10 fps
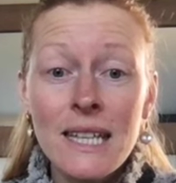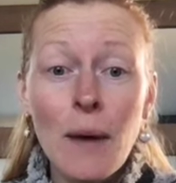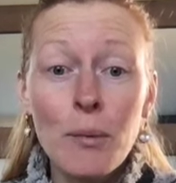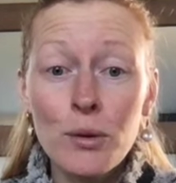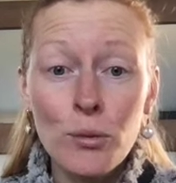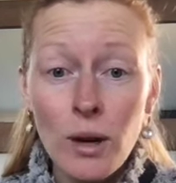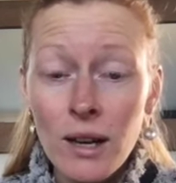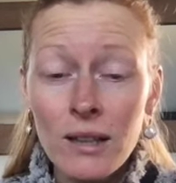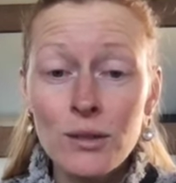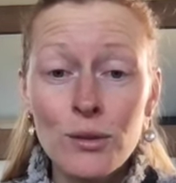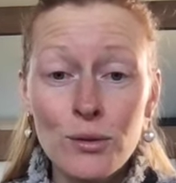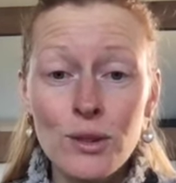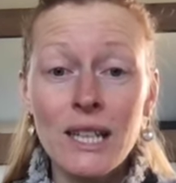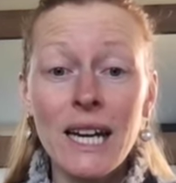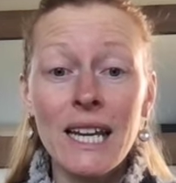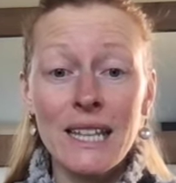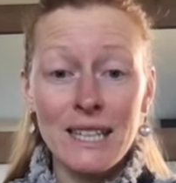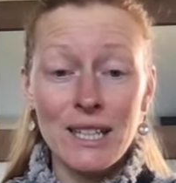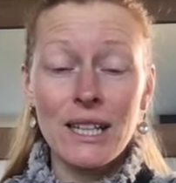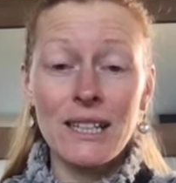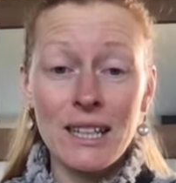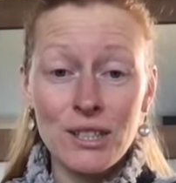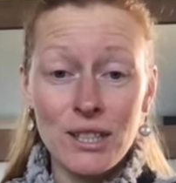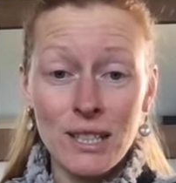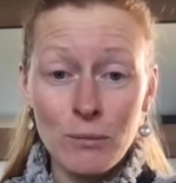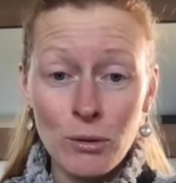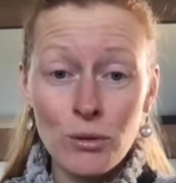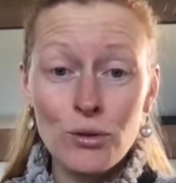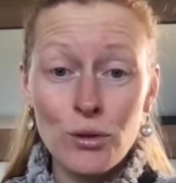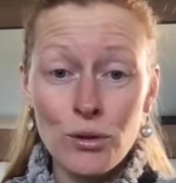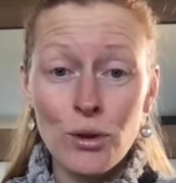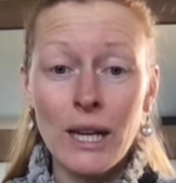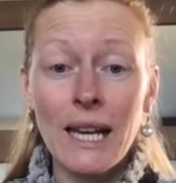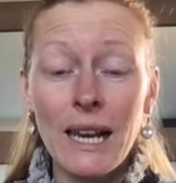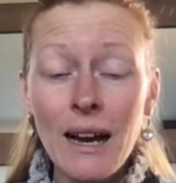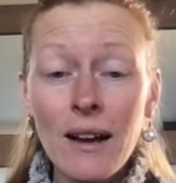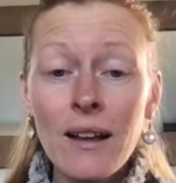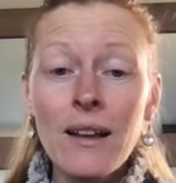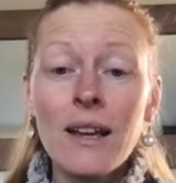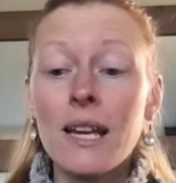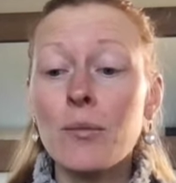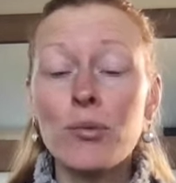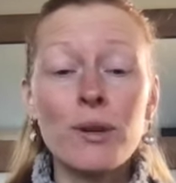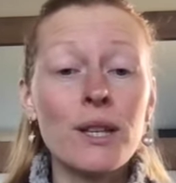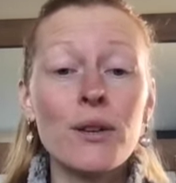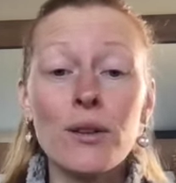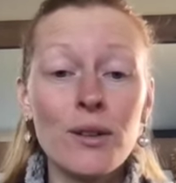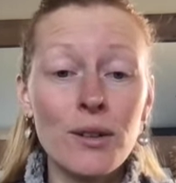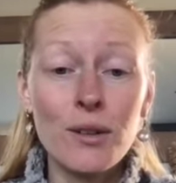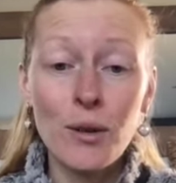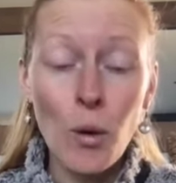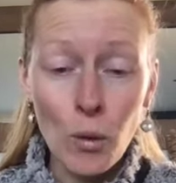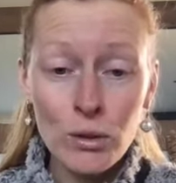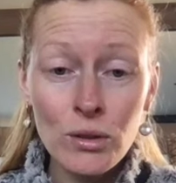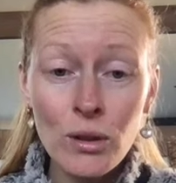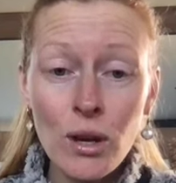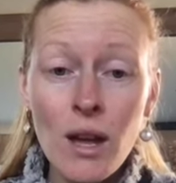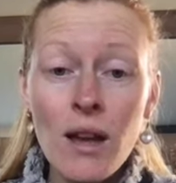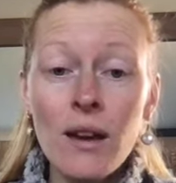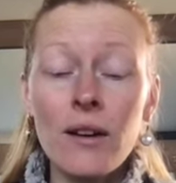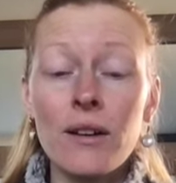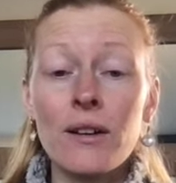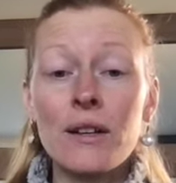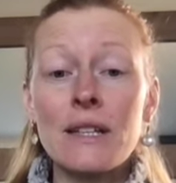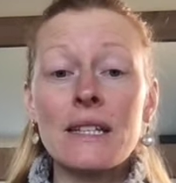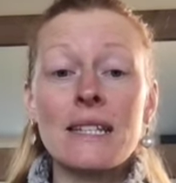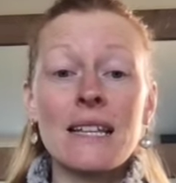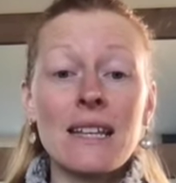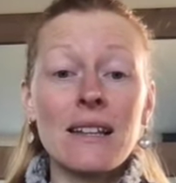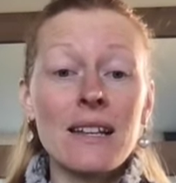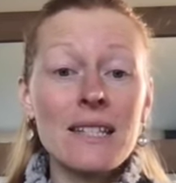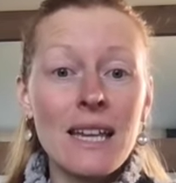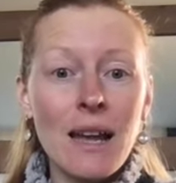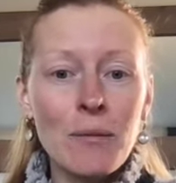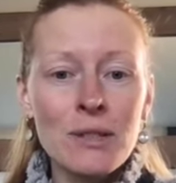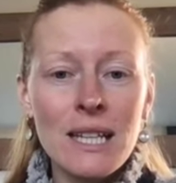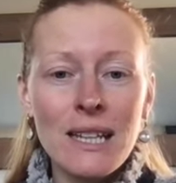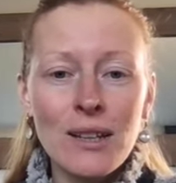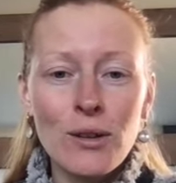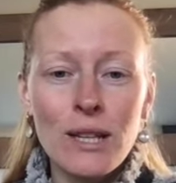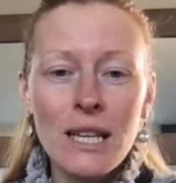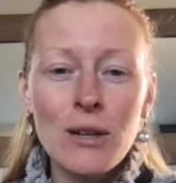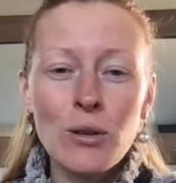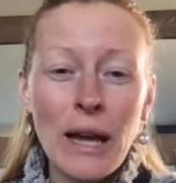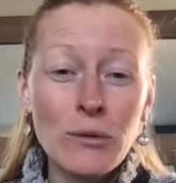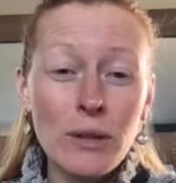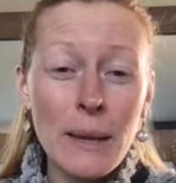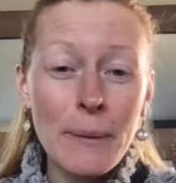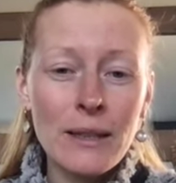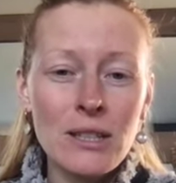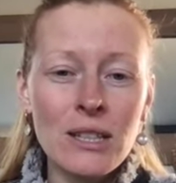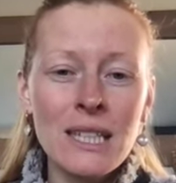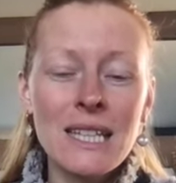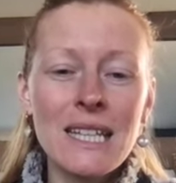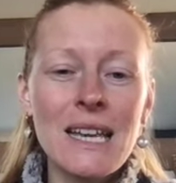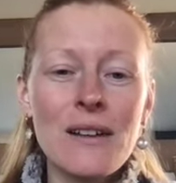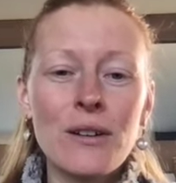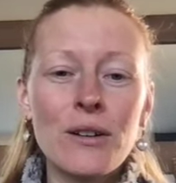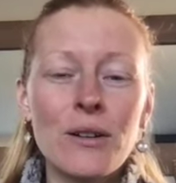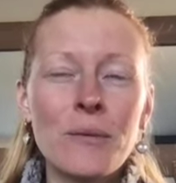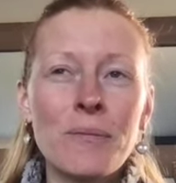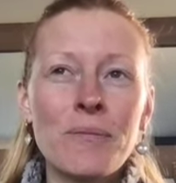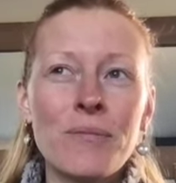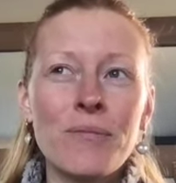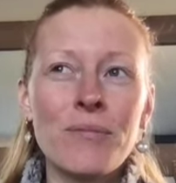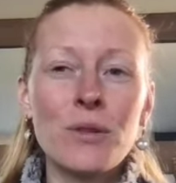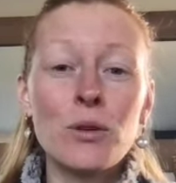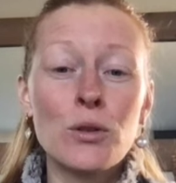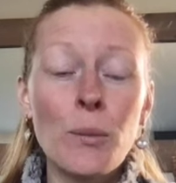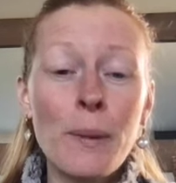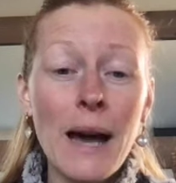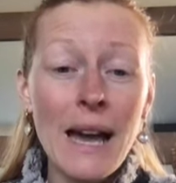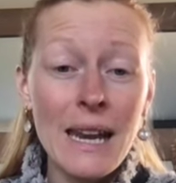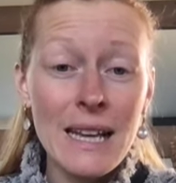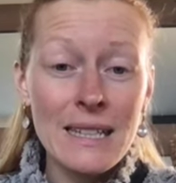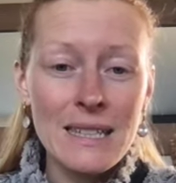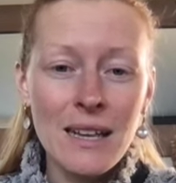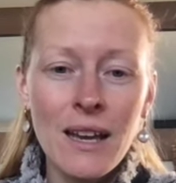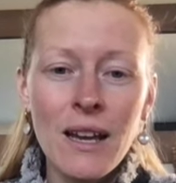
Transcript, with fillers: y a besoin de soutenir énergétiquement, je serai là. Et puis, euh, autre, ça s'adresse également cet atelier à toutes les personnes qui ne sont pas à l'aise